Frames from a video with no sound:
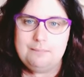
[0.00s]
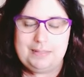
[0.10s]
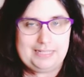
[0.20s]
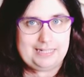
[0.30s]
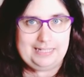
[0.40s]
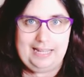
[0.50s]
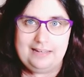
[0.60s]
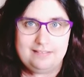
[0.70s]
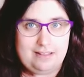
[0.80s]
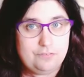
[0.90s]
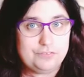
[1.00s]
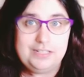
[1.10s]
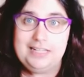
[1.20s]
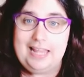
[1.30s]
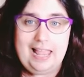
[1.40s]
man erkennt auf
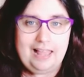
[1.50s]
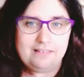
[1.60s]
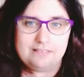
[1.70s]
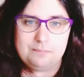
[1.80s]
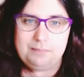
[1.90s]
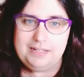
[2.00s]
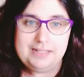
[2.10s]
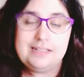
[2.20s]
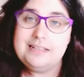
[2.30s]
den ersten Blick,